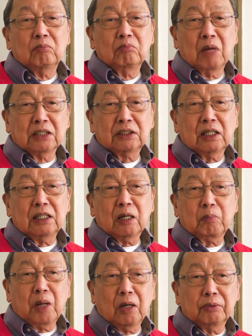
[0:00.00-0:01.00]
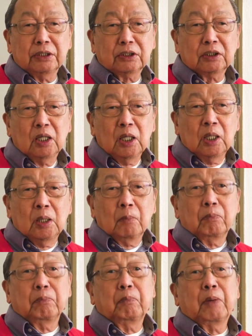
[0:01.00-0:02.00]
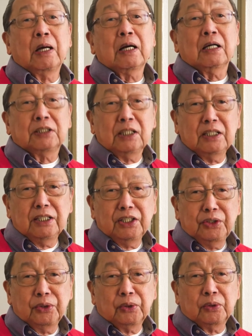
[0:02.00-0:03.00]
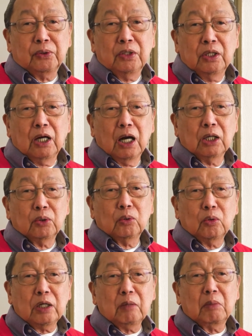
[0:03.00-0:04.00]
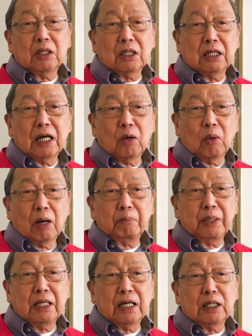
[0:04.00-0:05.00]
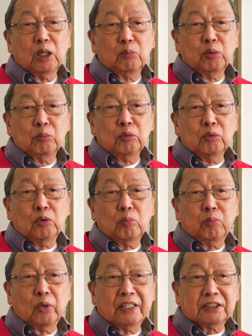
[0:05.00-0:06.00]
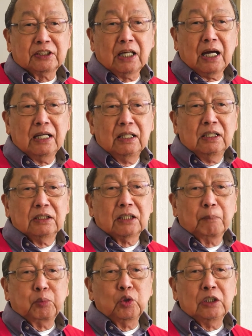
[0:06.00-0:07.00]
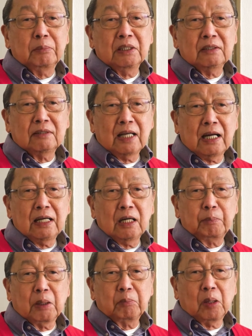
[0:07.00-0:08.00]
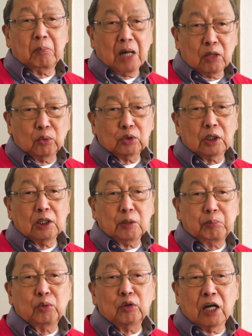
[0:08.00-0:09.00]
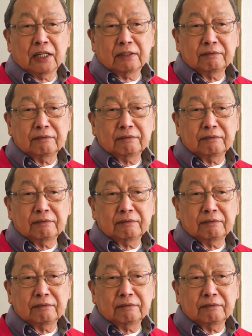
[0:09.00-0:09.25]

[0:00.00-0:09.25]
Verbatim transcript: masang anak pawis, palakasin ninyo ang uning manggagawa bilang namumunong puwersa sa fundamental na pagbabago sa lipunan.